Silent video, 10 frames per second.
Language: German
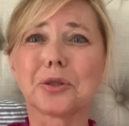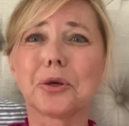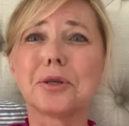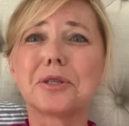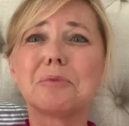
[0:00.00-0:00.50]
Dann
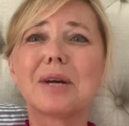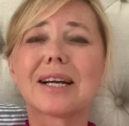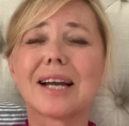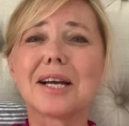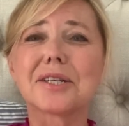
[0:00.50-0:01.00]
können die mir
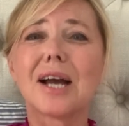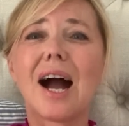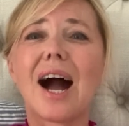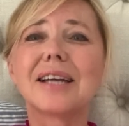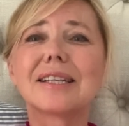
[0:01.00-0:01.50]
gleich
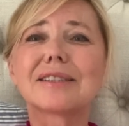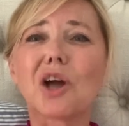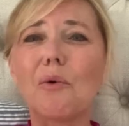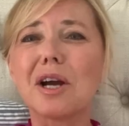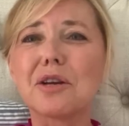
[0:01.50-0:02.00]
eine
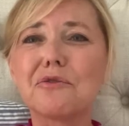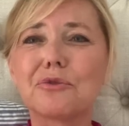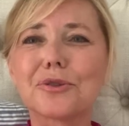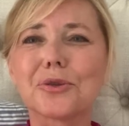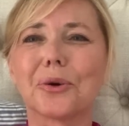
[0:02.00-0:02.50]

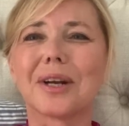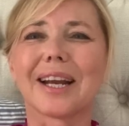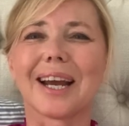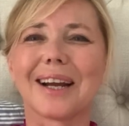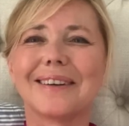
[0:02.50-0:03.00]
Dauerinfusion
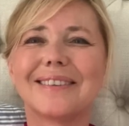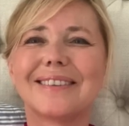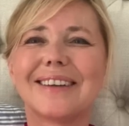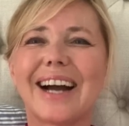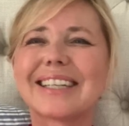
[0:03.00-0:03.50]
legen.
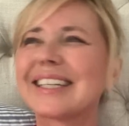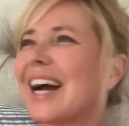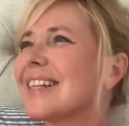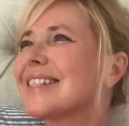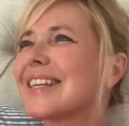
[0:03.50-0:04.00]
Ein
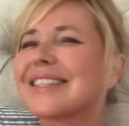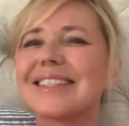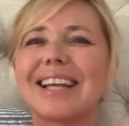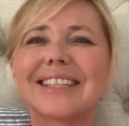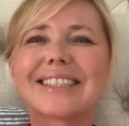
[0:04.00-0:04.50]
ganzes
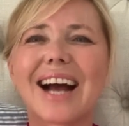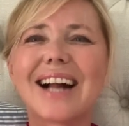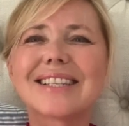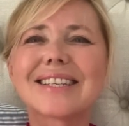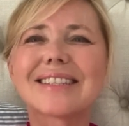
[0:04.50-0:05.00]
Land
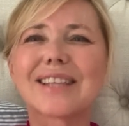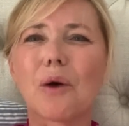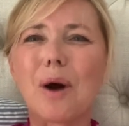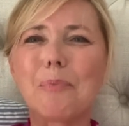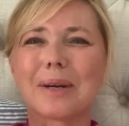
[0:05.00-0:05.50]
als
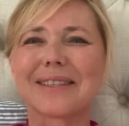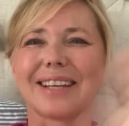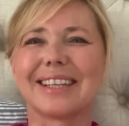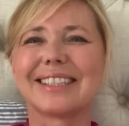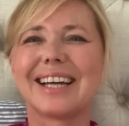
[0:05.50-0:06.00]

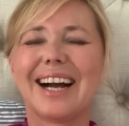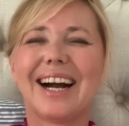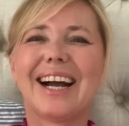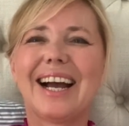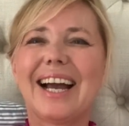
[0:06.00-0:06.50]
Dauerpatient.
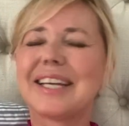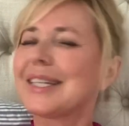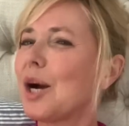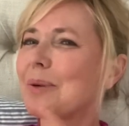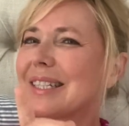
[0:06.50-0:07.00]
Ich
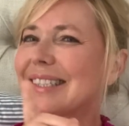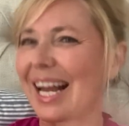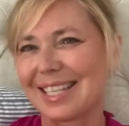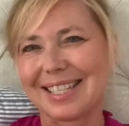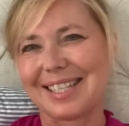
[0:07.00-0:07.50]
glaube,
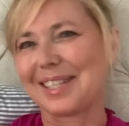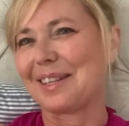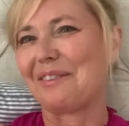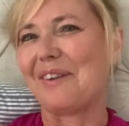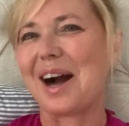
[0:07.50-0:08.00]
das
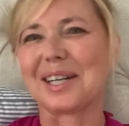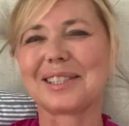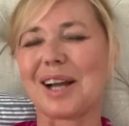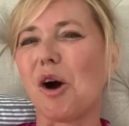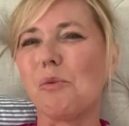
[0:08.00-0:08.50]
ist der
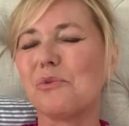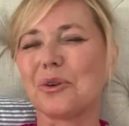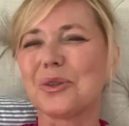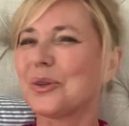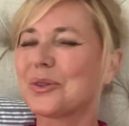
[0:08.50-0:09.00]
wahre Traum
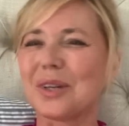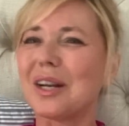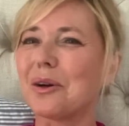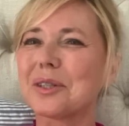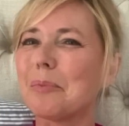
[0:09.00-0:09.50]
von Dr.
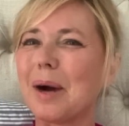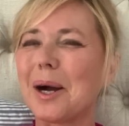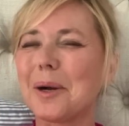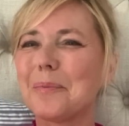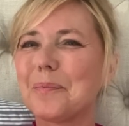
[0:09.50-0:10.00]

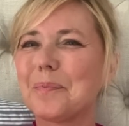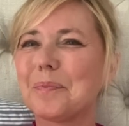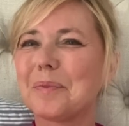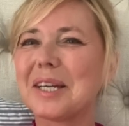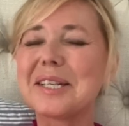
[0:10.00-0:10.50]
Lauterbach.
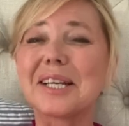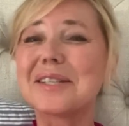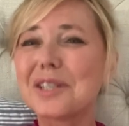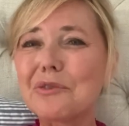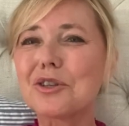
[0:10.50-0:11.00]

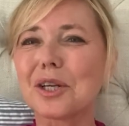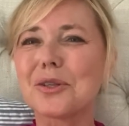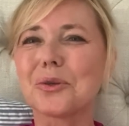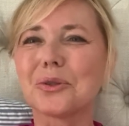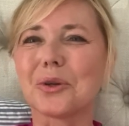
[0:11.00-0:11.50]

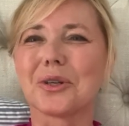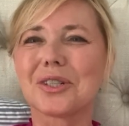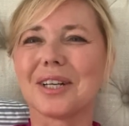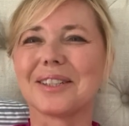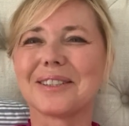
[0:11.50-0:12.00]
Intensivstation
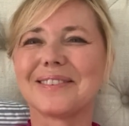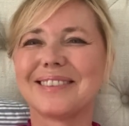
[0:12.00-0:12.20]
Deutschland.